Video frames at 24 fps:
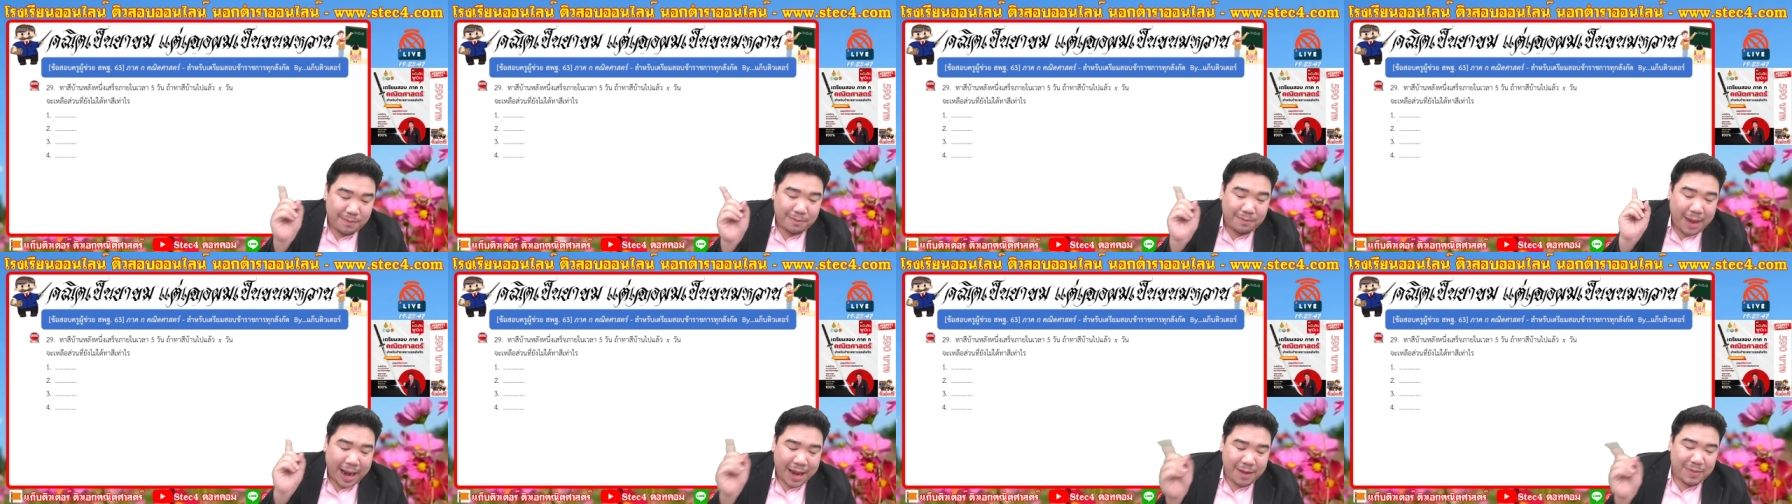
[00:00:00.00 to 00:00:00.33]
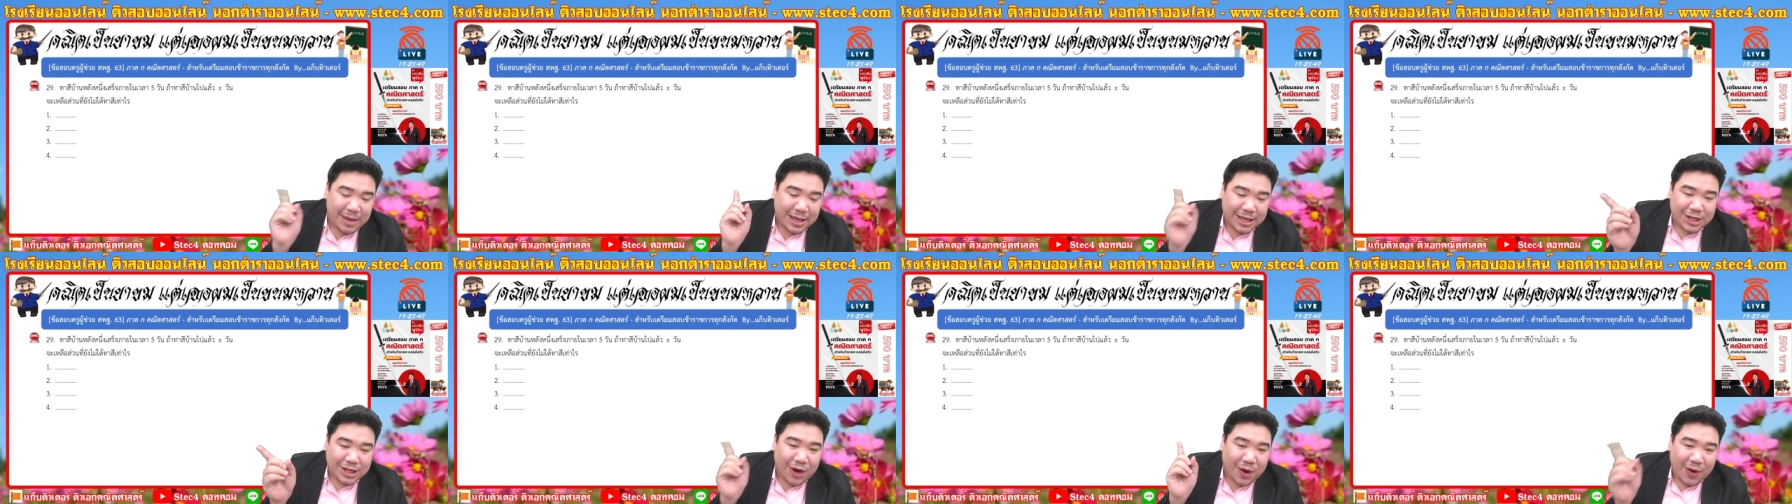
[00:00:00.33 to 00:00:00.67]
ไม่
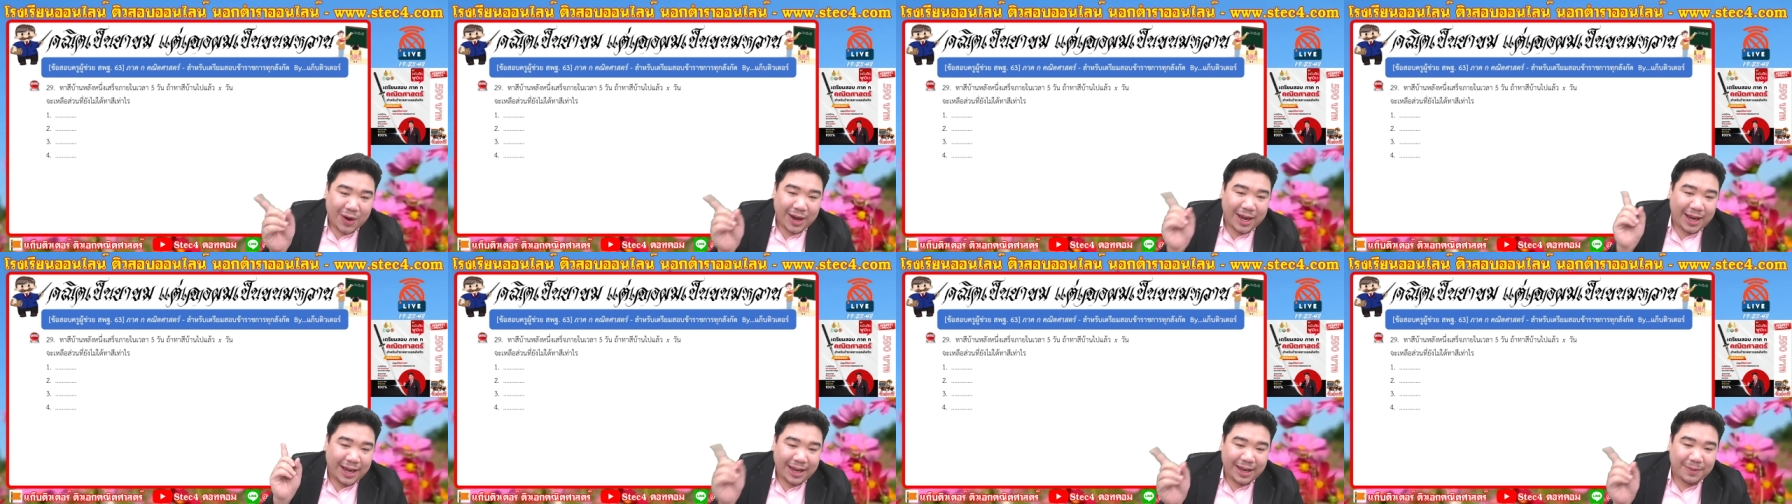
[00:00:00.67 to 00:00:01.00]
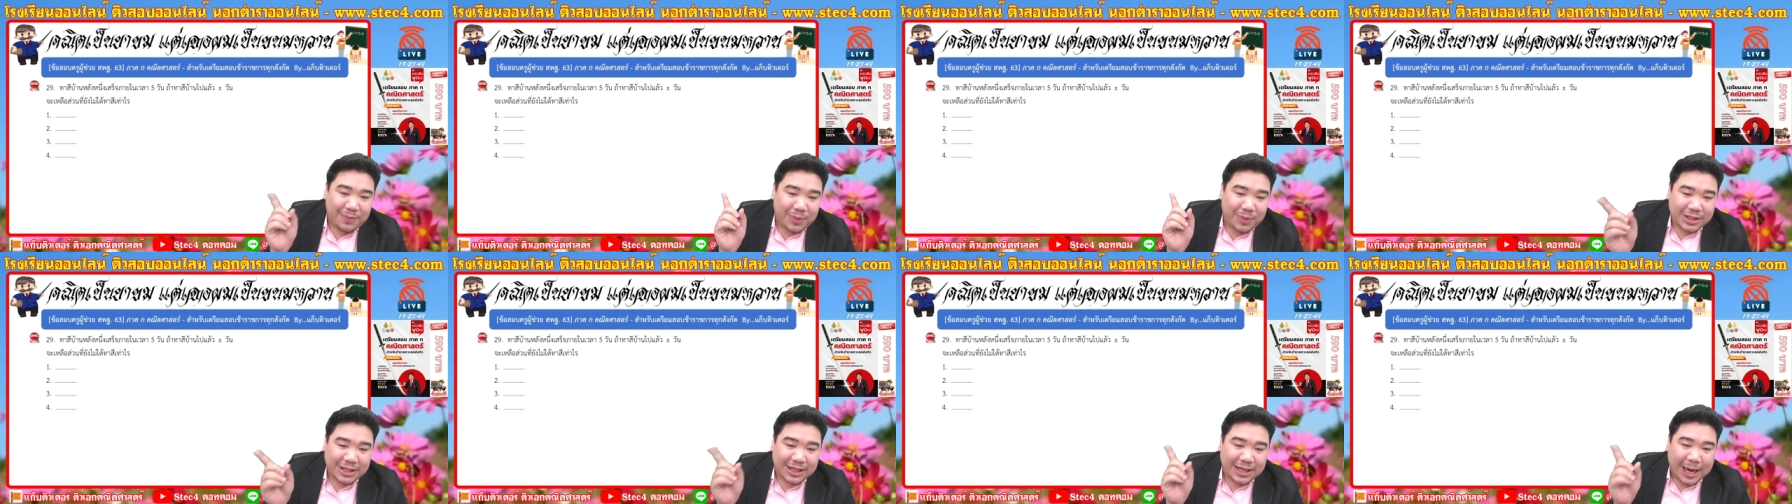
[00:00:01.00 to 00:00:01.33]
มีช้อย
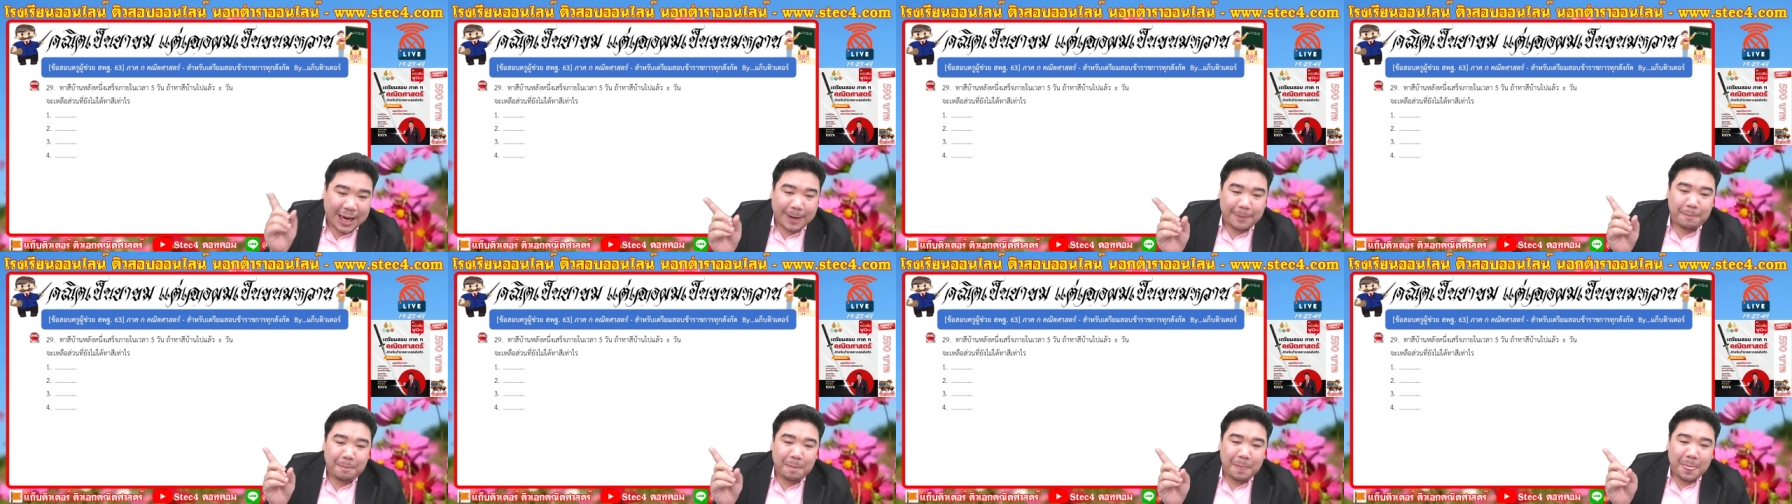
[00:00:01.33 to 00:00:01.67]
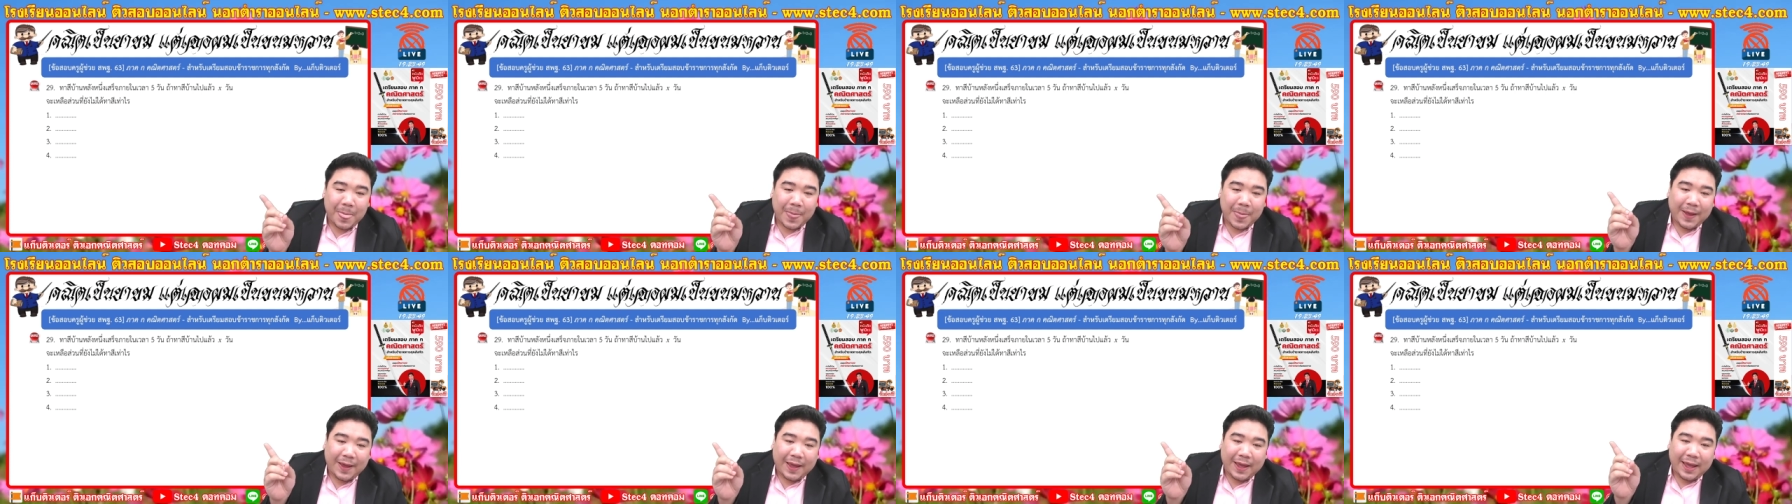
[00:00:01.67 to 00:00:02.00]
เพราะฉะนั้น
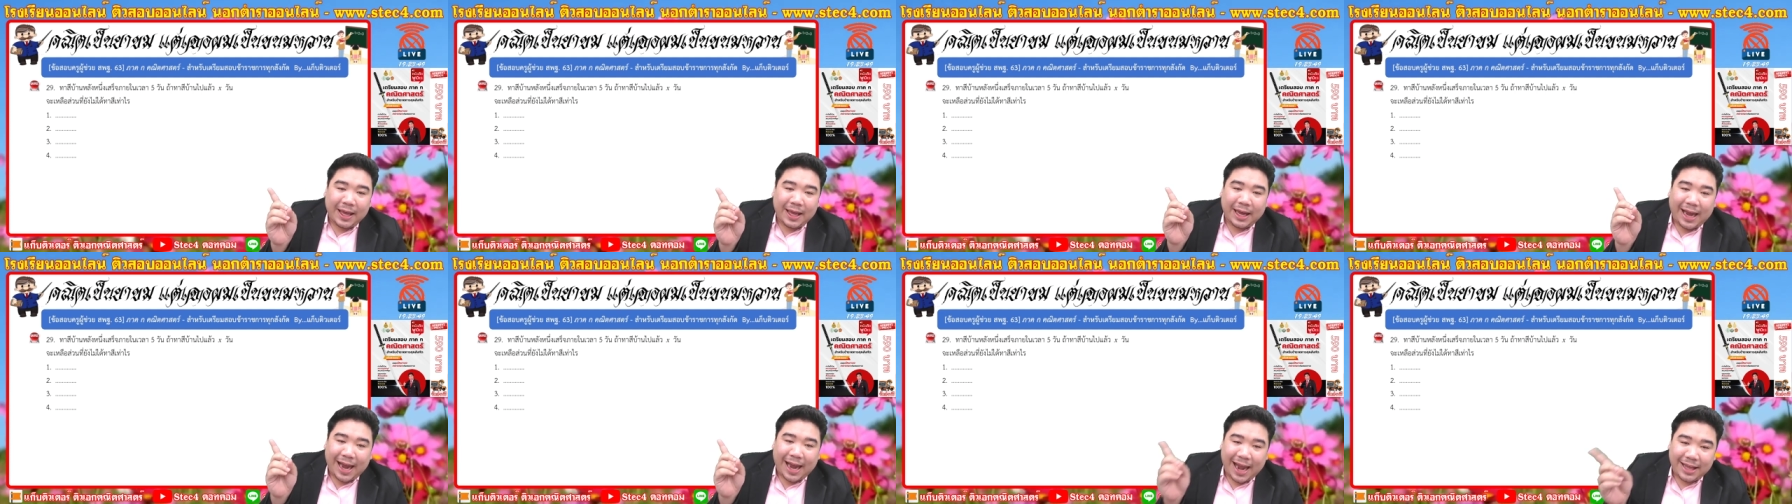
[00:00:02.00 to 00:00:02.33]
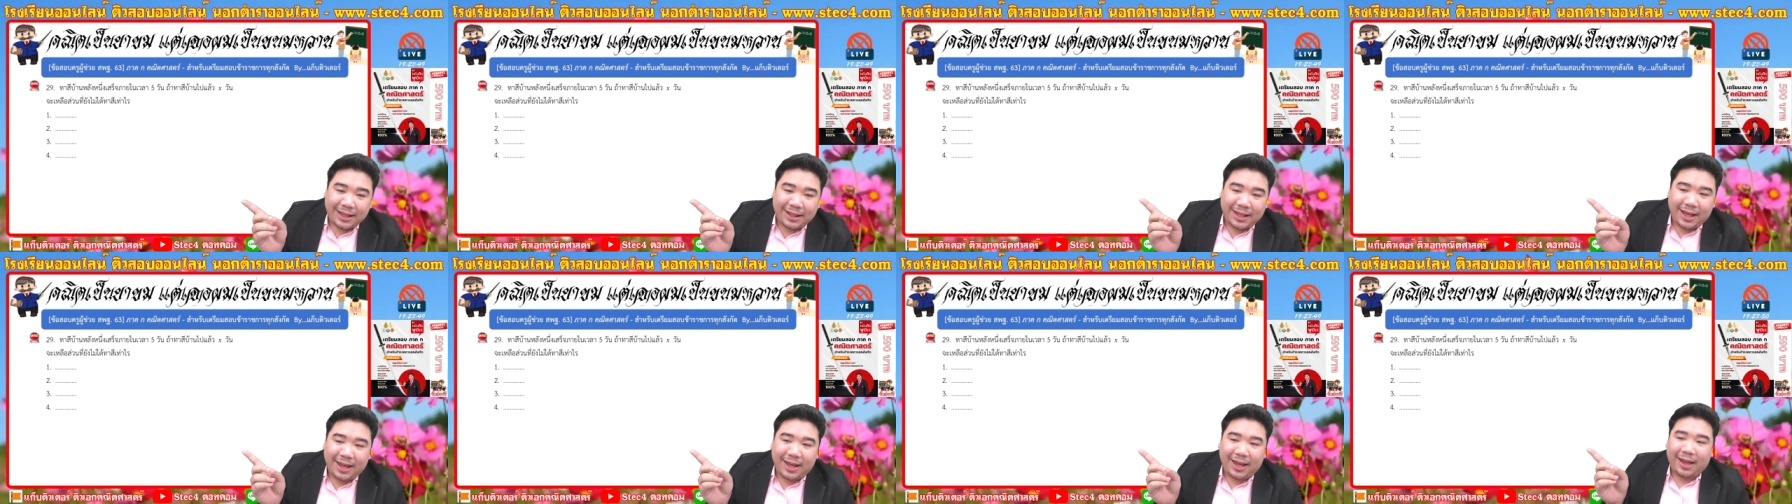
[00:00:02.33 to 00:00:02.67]
ใคร
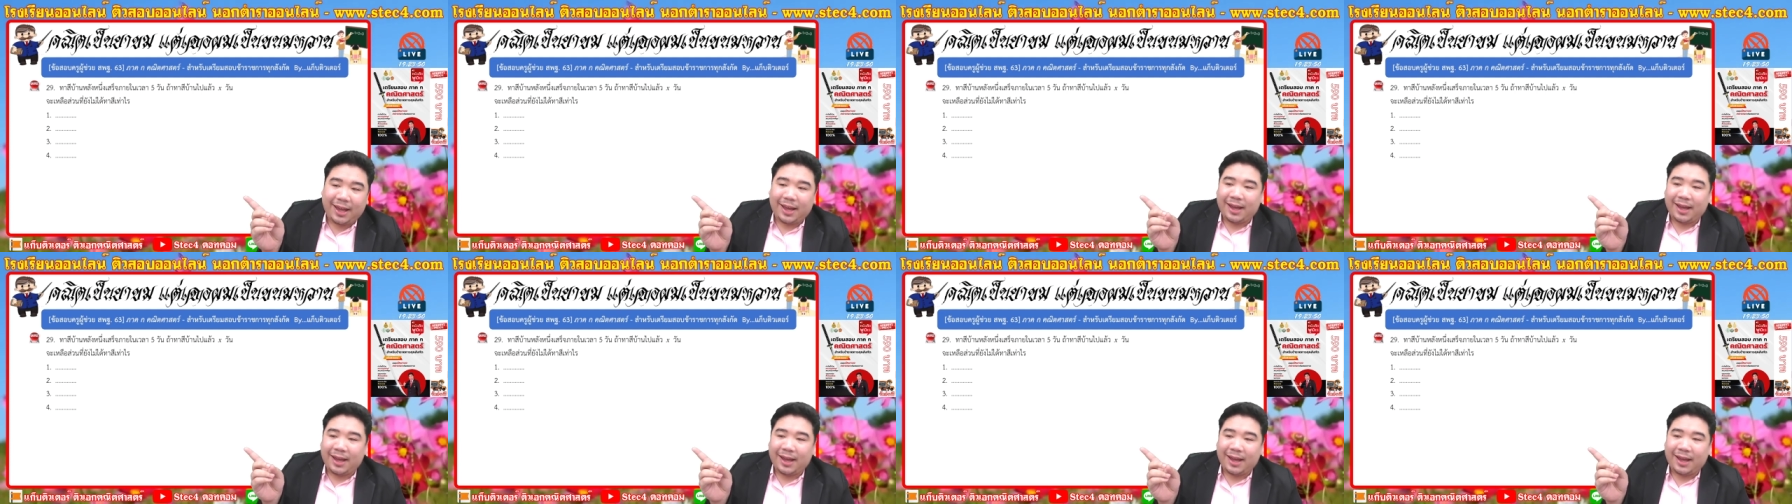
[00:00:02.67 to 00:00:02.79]
ที่